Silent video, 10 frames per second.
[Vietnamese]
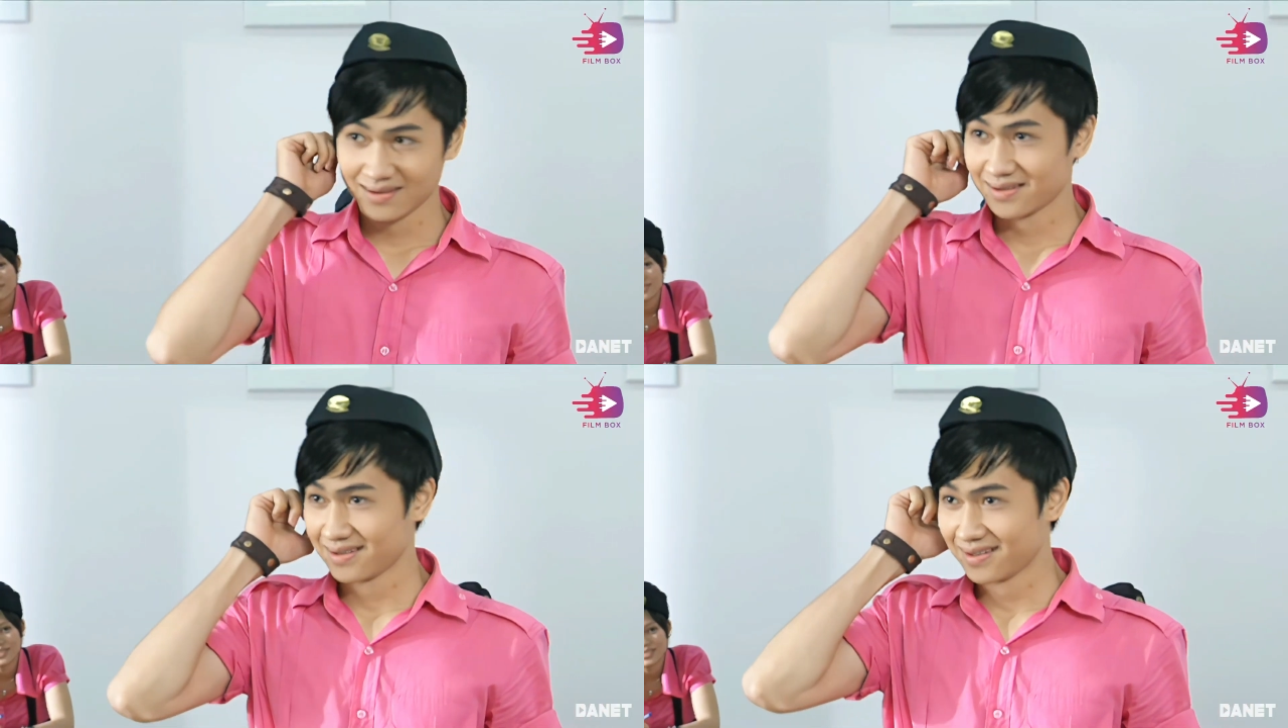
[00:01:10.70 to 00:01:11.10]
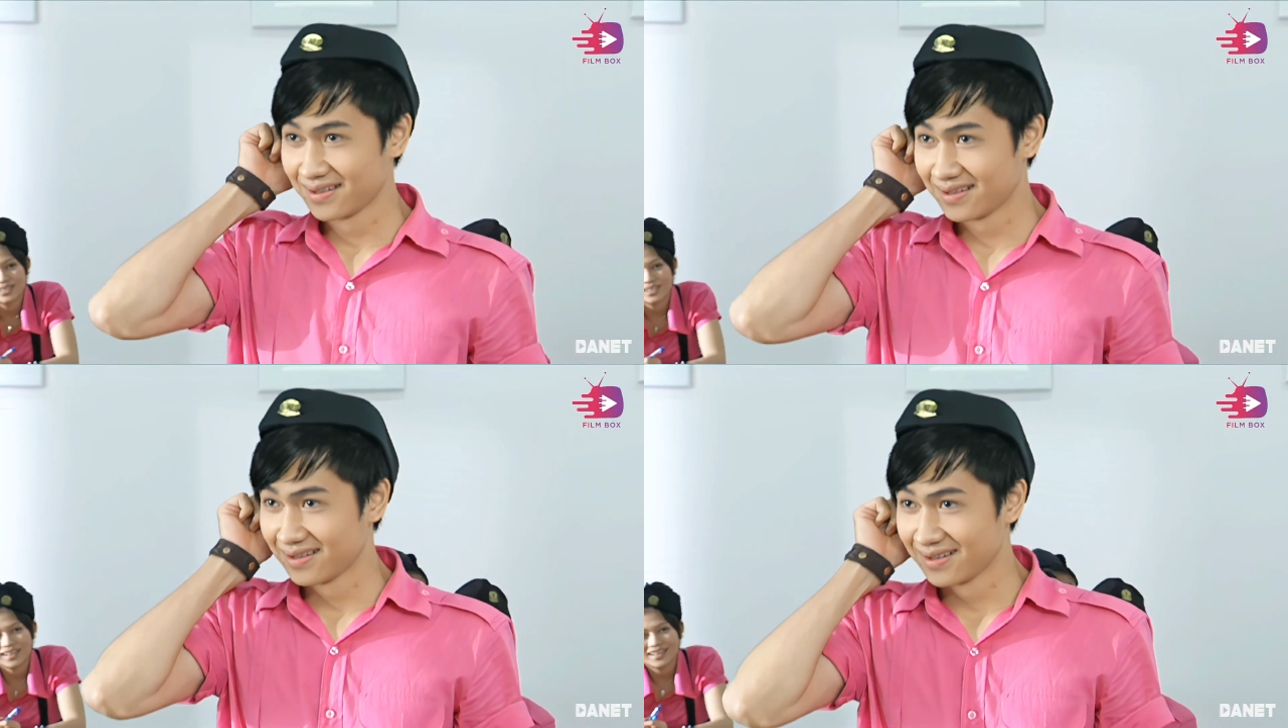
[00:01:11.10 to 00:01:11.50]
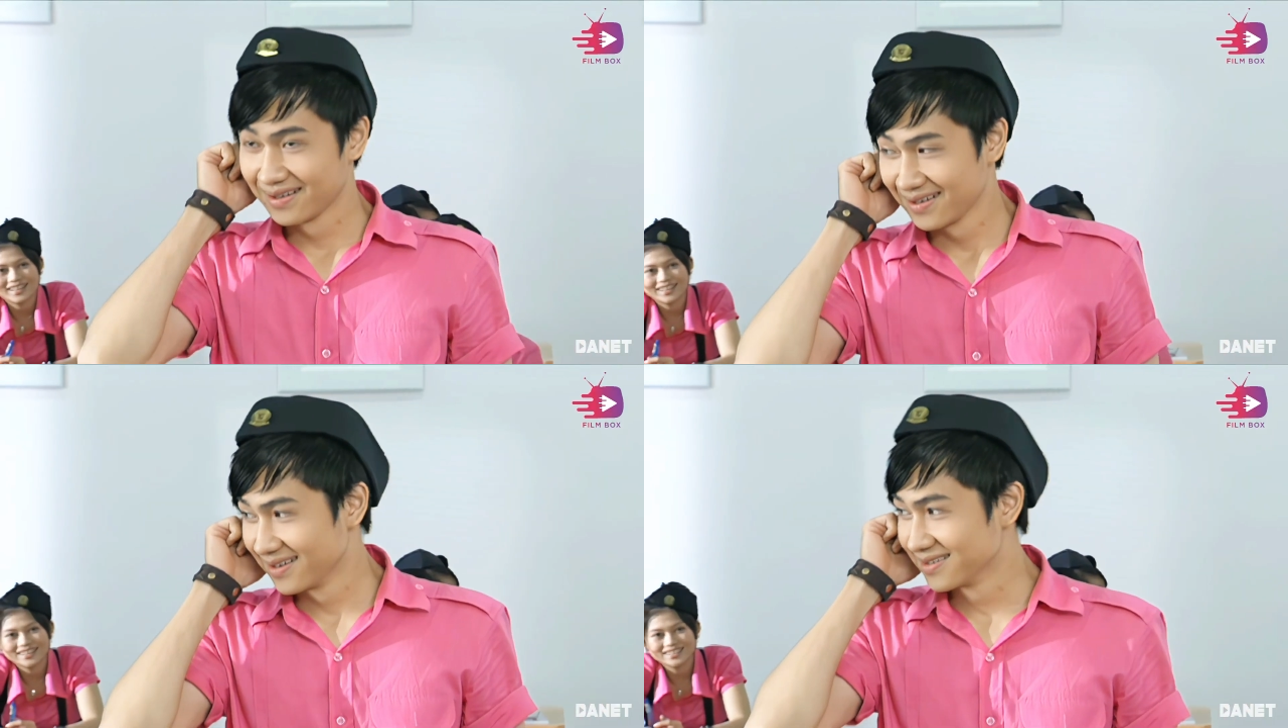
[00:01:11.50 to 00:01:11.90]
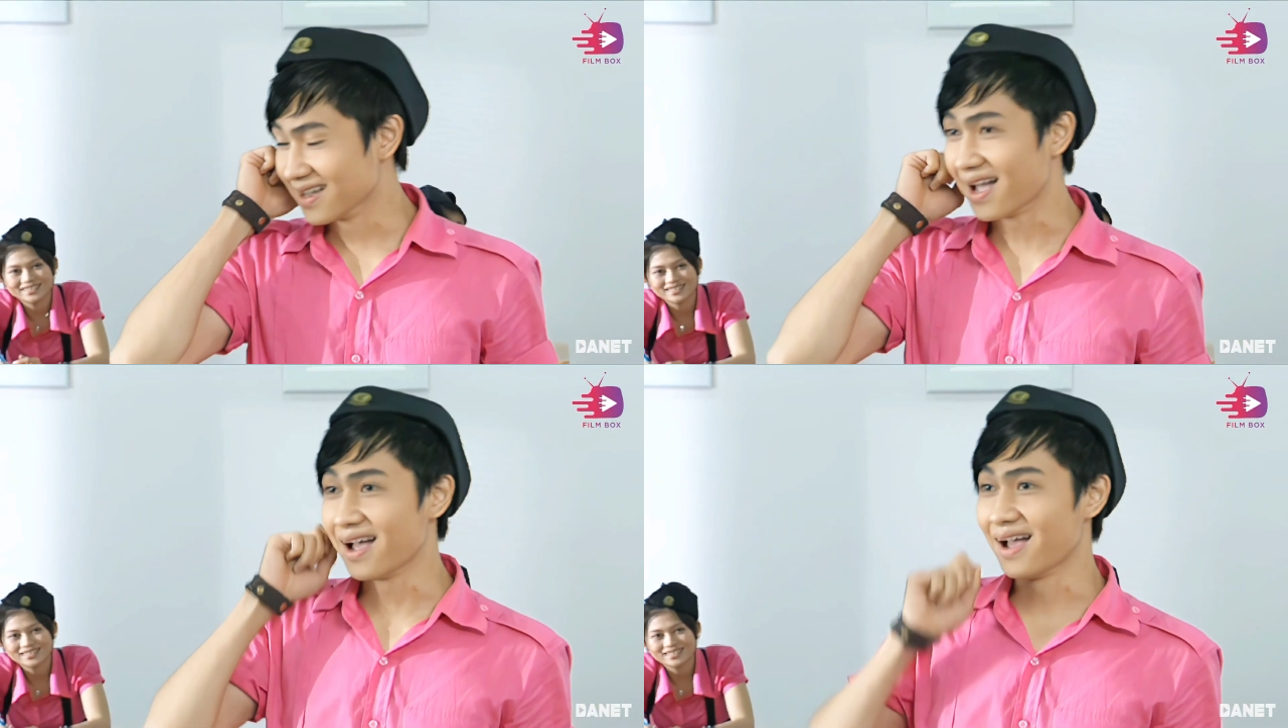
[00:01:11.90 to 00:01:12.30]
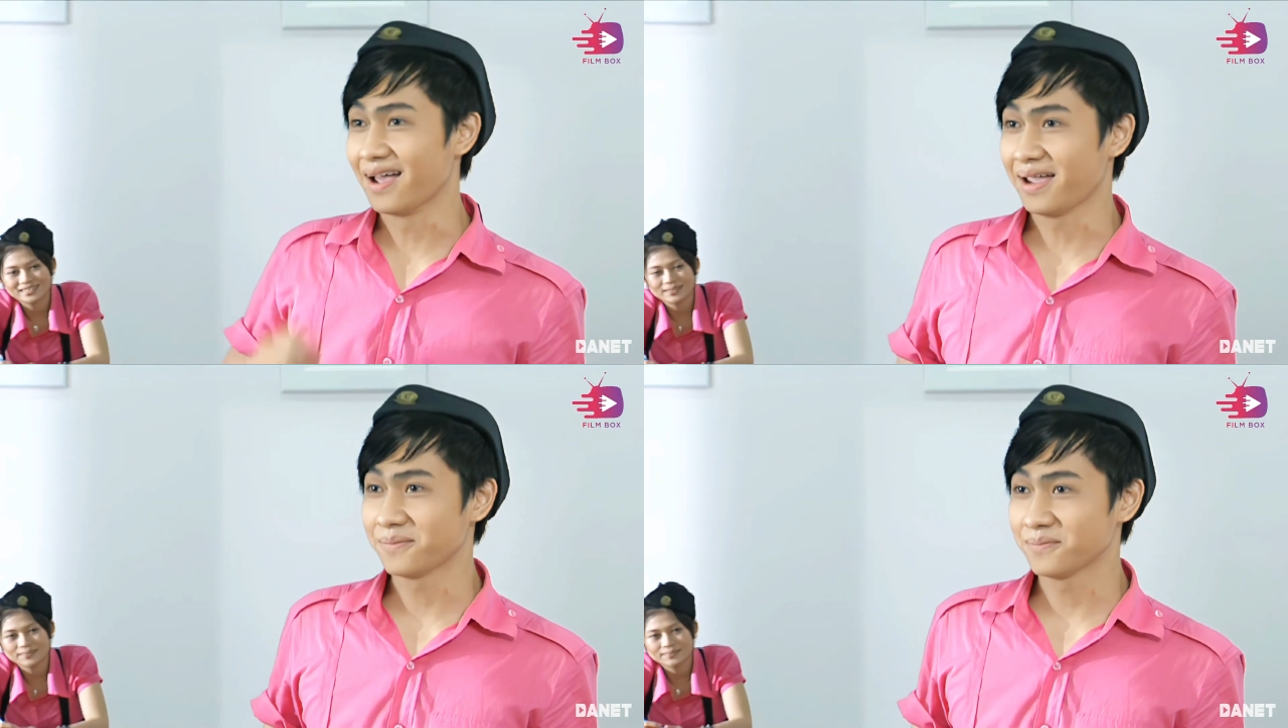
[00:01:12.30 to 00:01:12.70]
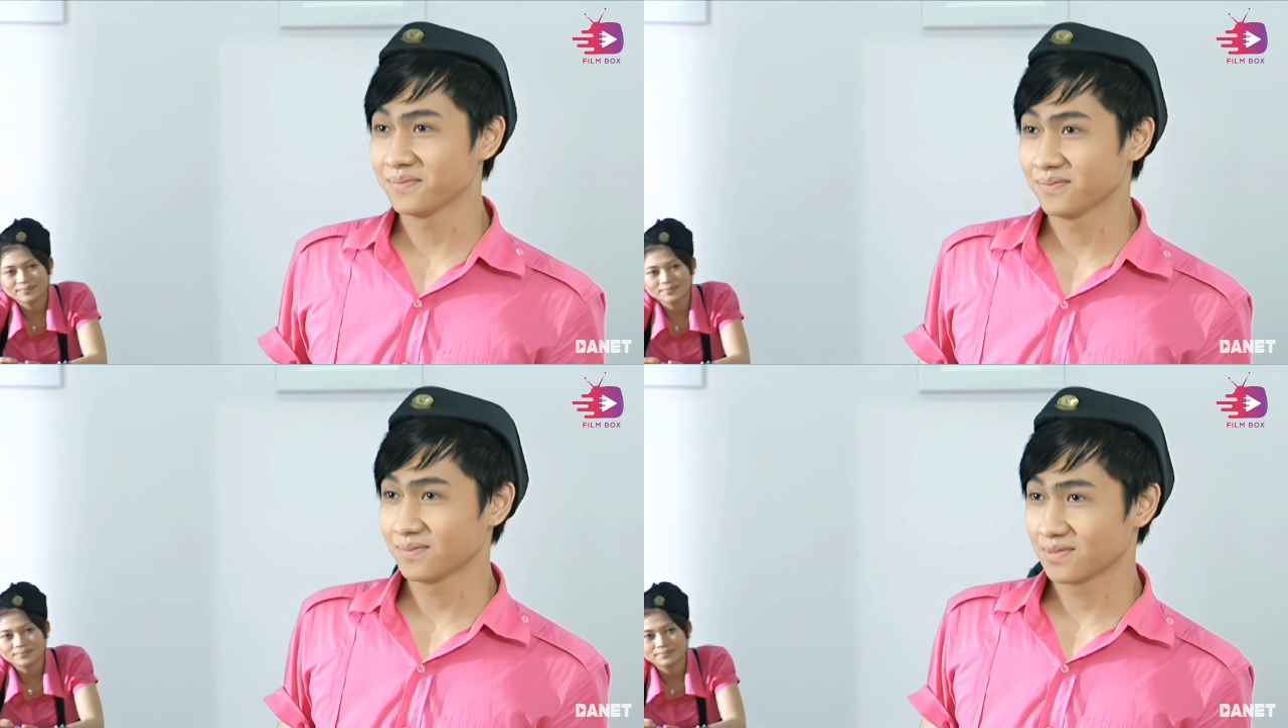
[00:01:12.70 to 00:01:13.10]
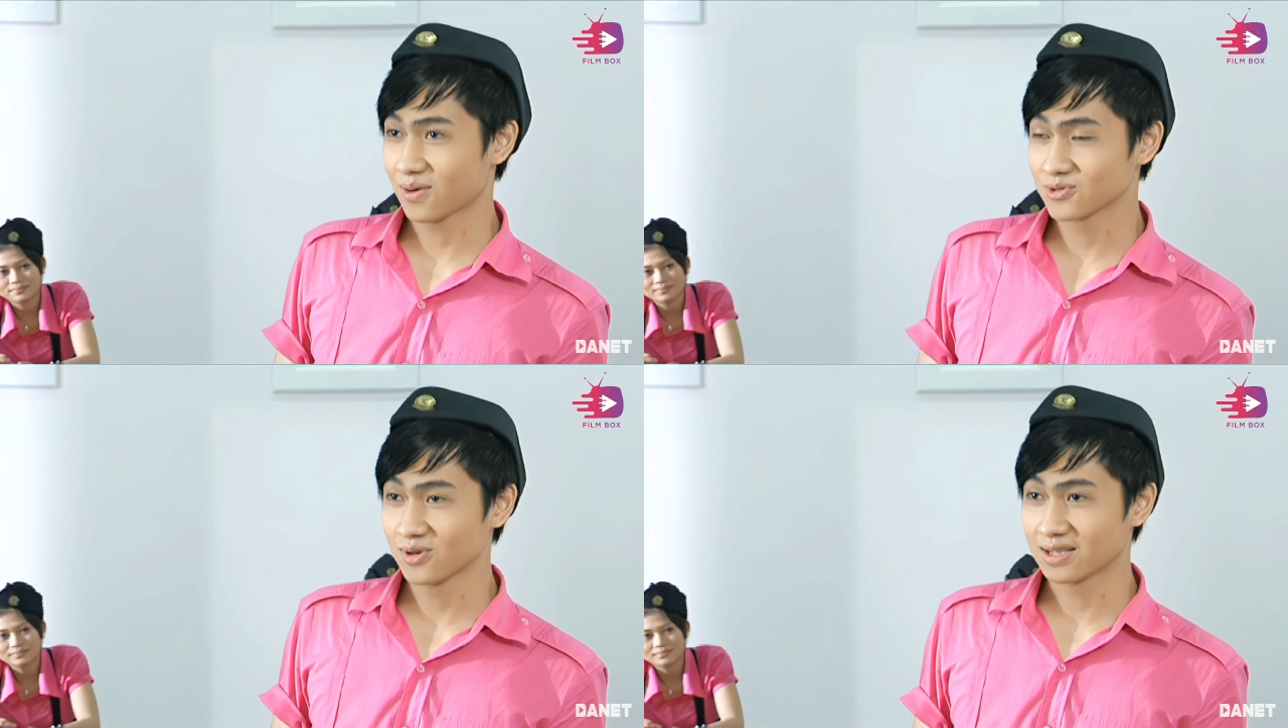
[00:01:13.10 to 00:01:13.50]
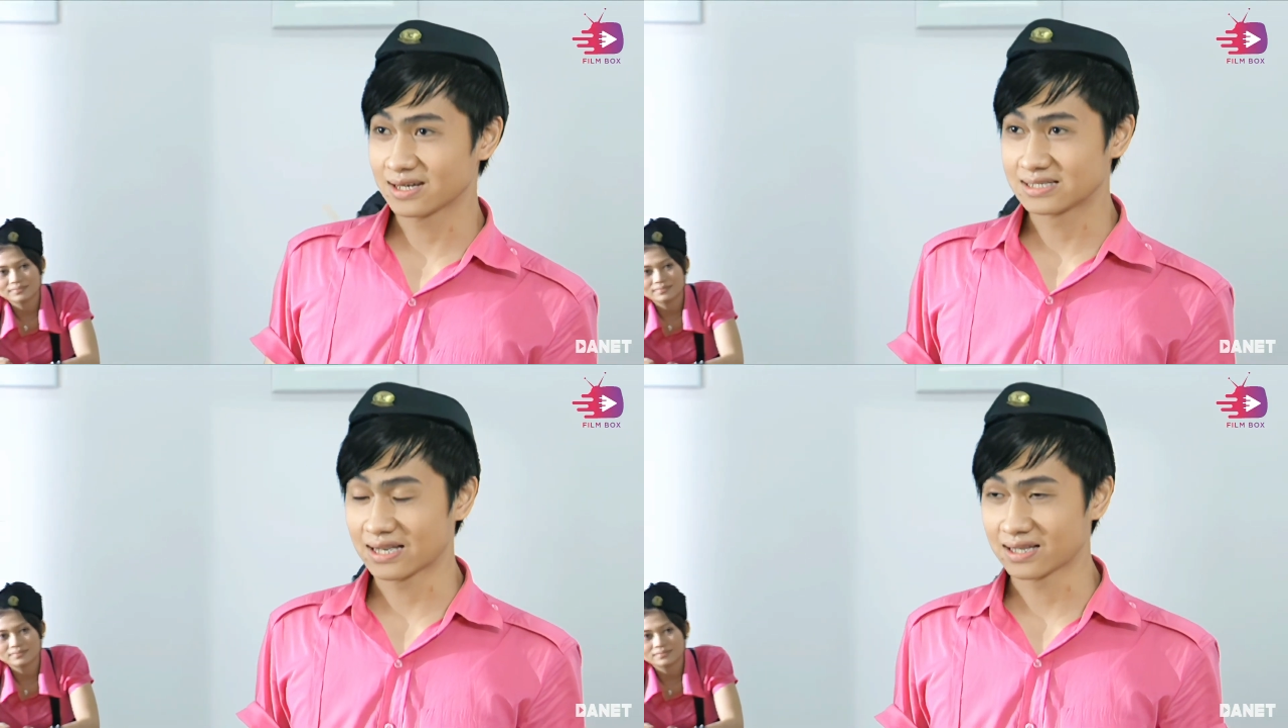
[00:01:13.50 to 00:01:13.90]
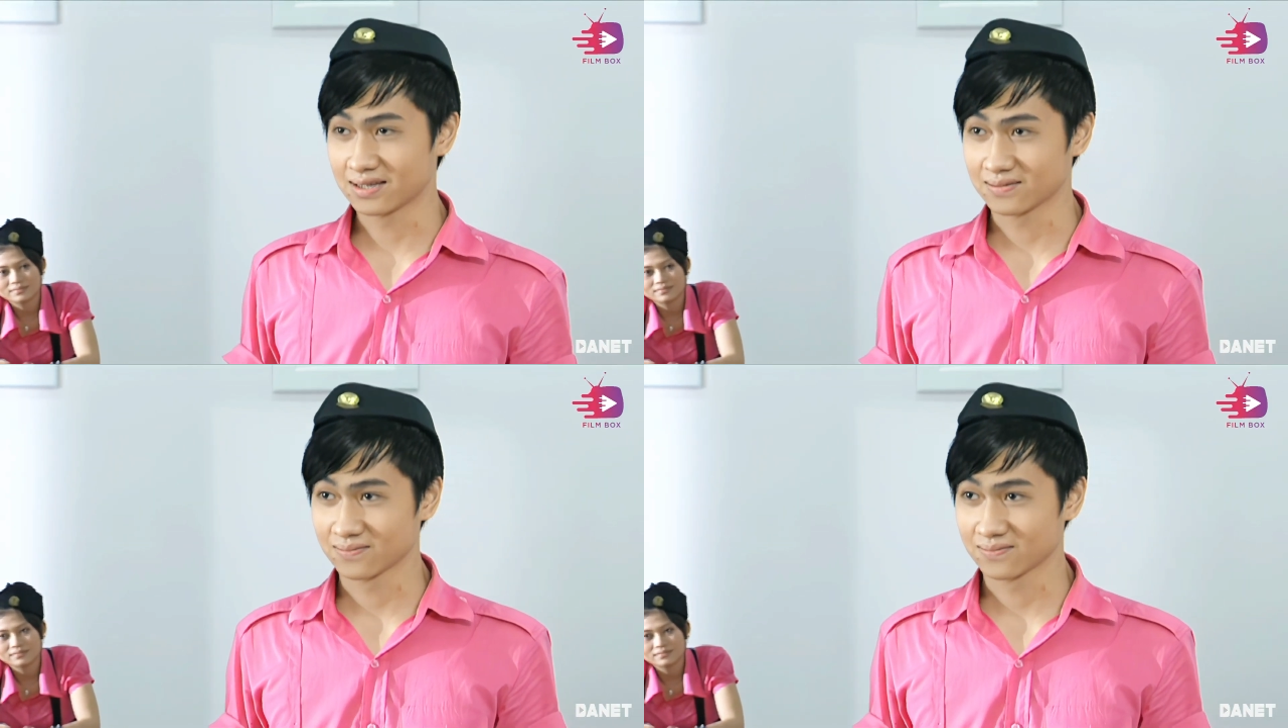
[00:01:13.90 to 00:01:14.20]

Đâu vậy? Đi đâu vậy? Đi đâu? Dạ em không du lịch các địa danh ạ.